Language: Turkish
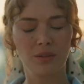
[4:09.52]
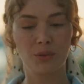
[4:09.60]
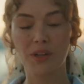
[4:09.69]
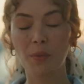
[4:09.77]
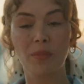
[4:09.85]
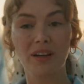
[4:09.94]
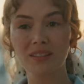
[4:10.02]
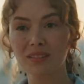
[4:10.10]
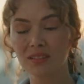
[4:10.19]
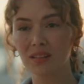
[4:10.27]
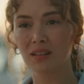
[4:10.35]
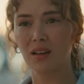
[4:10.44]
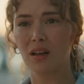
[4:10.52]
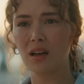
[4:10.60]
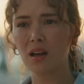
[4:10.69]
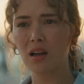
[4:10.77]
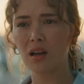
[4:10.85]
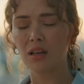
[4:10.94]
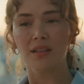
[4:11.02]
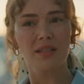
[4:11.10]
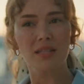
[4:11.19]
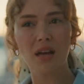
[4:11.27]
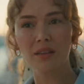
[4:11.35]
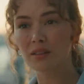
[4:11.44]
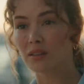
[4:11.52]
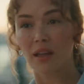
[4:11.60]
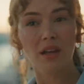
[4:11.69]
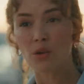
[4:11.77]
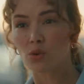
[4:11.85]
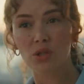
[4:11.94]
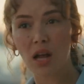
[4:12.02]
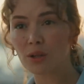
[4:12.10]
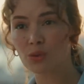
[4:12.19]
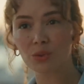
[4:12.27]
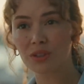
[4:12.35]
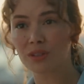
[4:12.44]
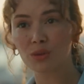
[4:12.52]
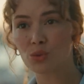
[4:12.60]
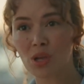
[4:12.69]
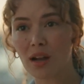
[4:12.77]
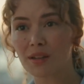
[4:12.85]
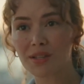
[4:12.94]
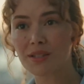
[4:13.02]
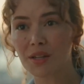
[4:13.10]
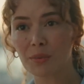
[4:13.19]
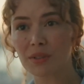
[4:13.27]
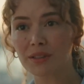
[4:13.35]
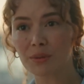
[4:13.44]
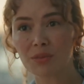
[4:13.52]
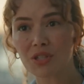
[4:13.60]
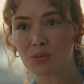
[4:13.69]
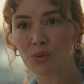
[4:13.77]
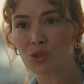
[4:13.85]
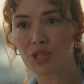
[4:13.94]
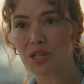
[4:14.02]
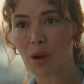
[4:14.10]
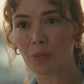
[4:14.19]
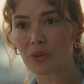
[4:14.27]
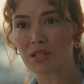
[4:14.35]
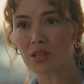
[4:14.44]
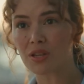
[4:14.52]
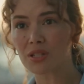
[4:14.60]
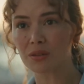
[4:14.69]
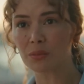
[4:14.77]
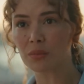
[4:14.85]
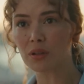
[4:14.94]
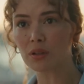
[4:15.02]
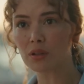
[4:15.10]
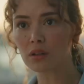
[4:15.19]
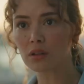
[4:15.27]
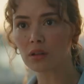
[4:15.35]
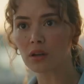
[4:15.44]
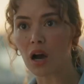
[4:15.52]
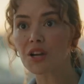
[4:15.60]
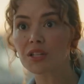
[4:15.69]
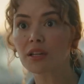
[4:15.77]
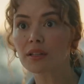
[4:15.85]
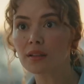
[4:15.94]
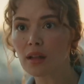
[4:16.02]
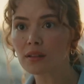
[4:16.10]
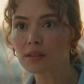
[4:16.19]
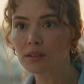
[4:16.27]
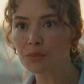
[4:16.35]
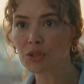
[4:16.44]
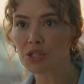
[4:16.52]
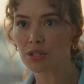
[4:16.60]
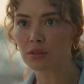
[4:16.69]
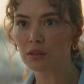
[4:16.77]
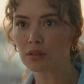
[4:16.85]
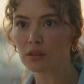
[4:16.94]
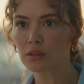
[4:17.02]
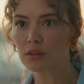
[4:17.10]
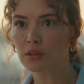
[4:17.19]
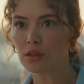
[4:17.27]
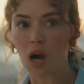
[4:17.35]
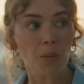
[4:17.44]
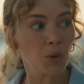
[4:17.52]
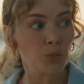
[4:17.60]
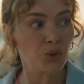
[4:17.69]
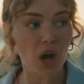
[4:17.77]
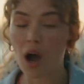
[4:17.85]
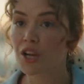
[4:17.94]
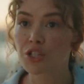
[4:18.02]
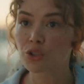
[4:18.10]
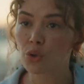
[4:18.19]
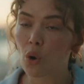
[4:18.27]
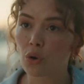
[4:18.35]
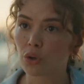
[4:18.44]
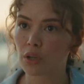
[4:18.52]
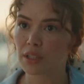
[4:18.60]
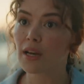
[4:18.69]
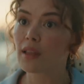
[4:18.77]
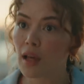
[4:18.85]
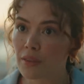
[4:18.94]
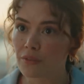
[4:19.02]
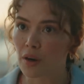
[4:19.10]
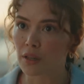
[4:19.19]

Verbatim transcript: Fulya ben İnsanların en özel günlerini güzelleştirebildiğim için bu işi yapmayı seçtim. Aşka inandığım için. Ama burada aşk yok, yalan